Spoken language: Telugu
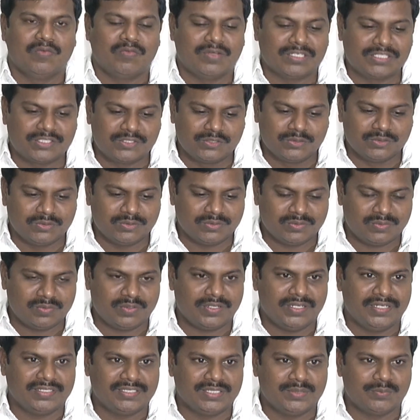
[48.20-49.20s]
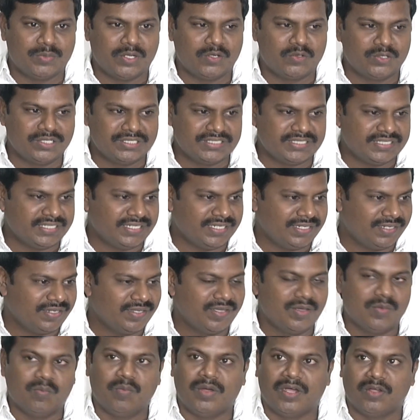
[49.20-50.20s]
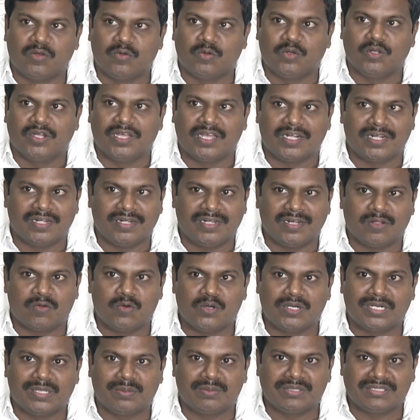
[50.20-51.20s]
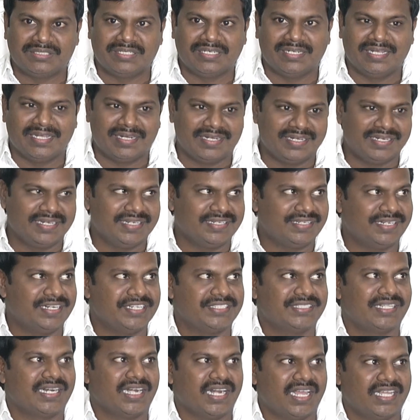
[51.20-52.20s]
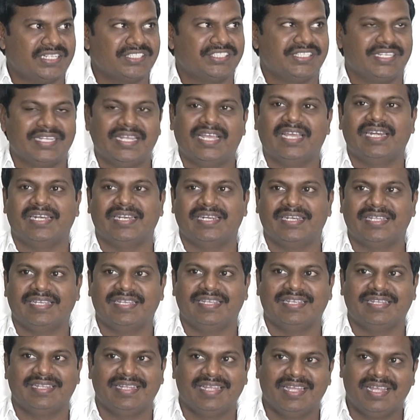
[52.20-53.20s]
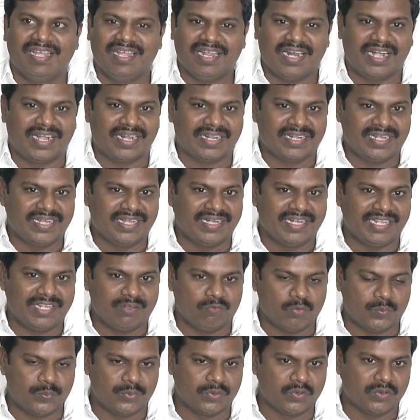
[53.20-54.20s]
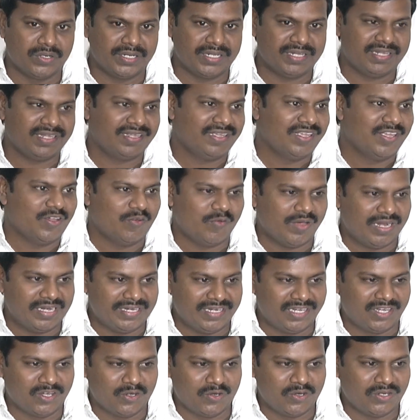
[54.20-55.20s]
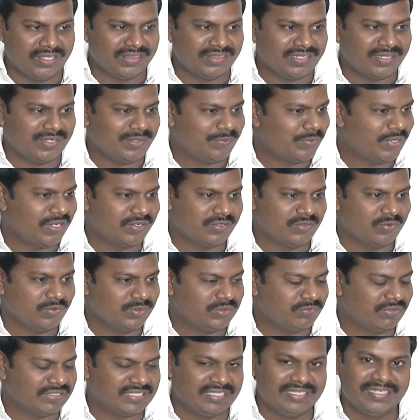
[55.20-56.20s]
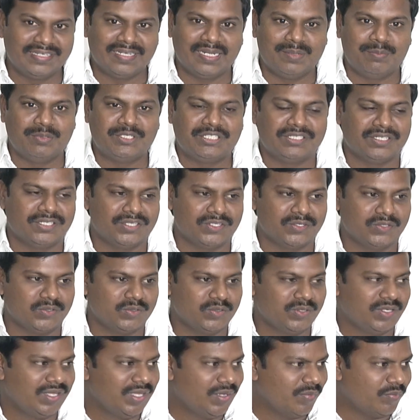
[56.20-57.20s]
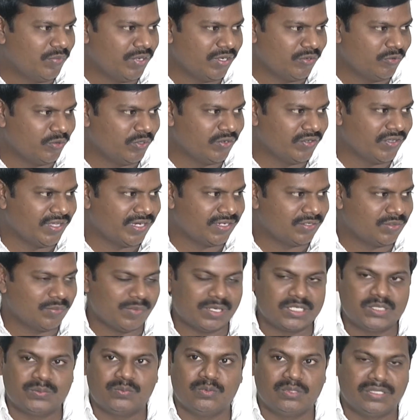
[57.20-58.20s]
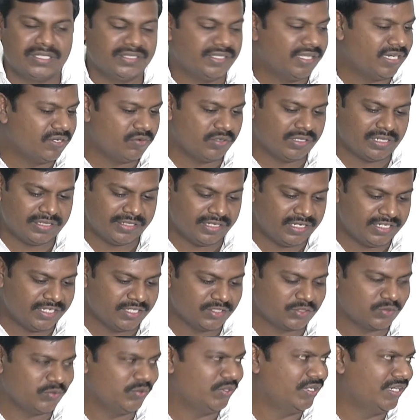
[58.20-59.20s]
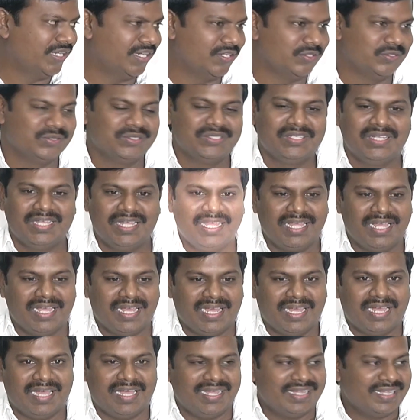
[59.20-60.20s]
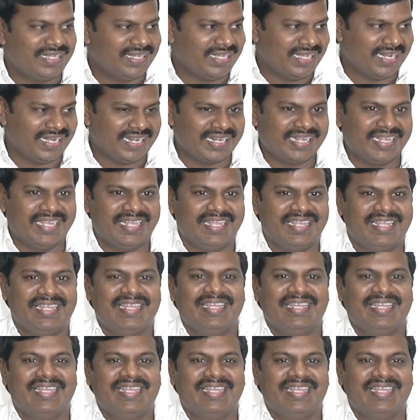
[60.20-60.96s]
ఫస్ట్ ఈ సినిమా గురించి మా గురుగారు అయిన కోటరామకృష్ణ గారిని ట్రేజర్ లాంచ్ చేయాలని అడగగానే ఒప్పుకొని వాళ్ళ ఇంట్లో ఇంత మాకు స్పెసిలిటీ కల్పించినందుకు మా గురువుగారికి మనస్ఫూర్తిగా ధన్యవాదాలు తెలియజేసుకుంటున్నాను అలాగే